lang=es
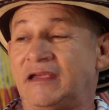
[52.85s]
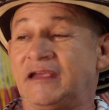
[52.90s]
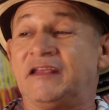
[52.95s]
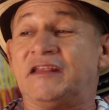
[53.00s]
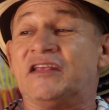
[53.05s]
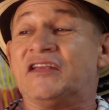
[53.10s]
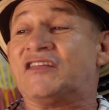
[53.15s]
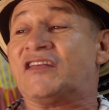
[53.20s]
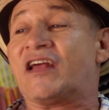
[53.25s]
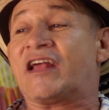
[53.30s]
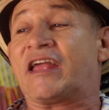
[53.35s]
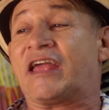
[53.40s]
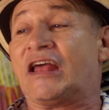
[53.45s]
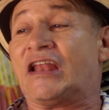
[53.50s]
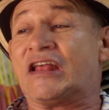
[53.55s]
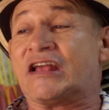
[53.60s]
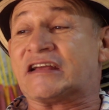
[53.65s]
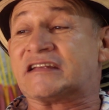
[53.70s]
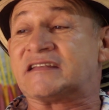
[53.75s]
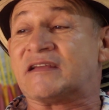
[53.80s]
Y dicen que
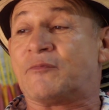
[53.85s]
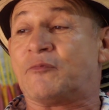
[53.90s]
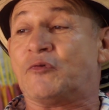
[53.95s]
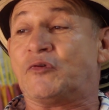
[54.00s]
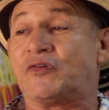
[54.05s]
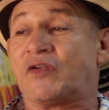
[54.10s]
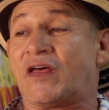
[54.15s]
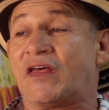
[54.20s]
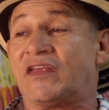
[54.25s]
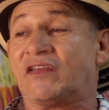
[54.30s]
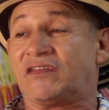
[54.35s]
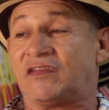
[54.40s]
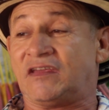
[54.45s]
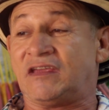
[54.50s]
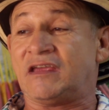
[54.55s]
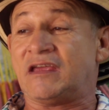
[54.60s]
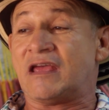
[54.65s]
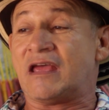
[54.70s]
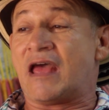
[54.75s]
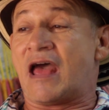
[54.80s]
él que se puso a
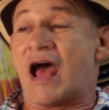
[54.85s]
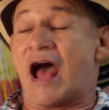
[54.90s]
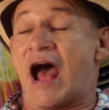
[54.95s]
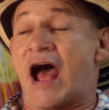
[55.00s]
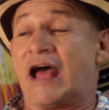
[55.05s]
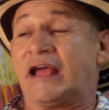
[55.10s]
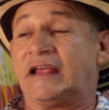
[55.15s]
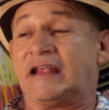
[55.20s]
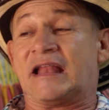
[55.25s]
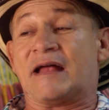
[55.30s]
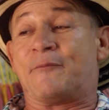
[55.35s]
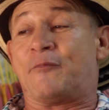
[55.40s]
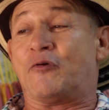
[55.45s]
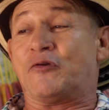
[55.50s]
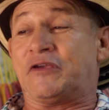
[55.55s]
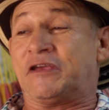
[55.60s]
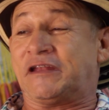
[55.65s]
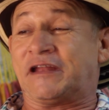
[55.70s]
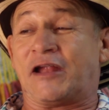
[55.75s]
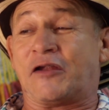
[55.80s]
decir, ay, la
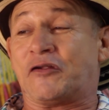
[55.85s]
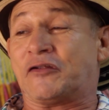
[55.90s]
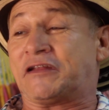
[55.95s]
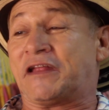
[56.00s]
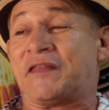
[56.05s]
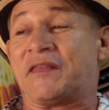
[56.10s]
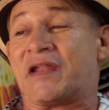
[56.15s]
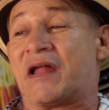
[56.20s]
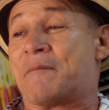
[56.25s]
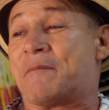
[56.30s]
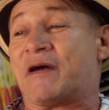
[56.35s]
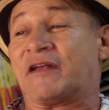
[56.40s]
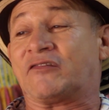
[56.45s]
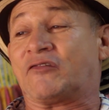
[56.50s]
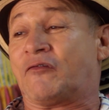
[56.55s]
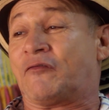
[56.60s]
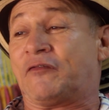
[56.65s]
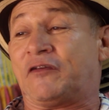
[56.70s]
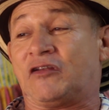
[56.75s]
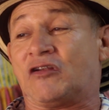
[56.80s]
pollina no tendrá
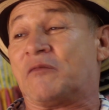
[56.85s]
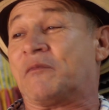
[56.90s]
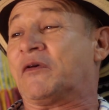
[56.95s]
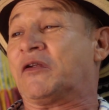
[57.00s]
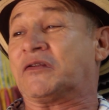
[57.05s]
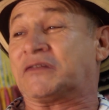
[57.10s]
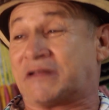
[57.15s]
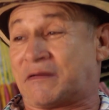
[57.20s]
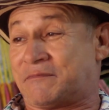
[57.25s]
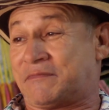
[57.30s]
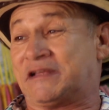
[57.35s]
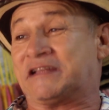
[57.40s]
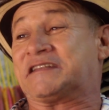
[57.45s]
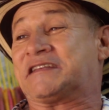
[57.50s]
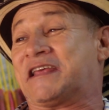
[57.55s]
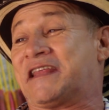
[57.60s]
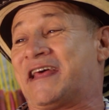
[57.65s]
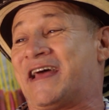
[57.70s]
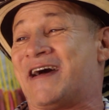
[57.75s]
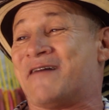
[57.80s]
paso fino, pero también
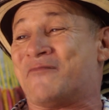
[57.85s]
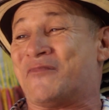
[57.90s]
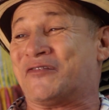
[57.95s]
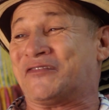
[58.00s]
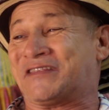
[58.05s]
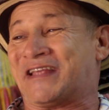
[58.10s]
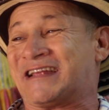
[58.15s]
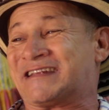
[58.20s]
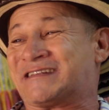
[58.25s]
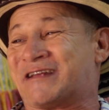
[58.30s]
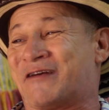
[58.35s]
se deja montar